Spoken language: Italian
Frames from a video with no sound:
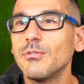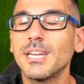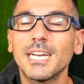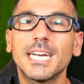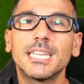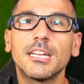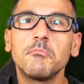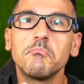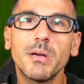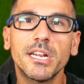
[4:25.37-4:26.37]
una racchetta
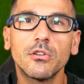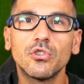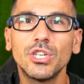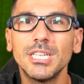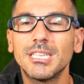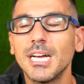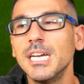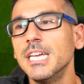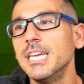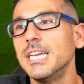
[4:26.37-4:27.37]
ben
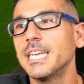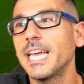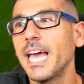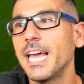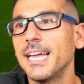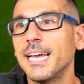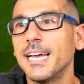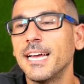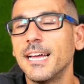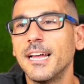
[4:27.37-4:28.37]
riuscita che
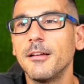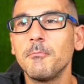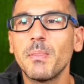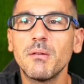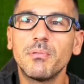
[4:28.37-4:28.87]
eh,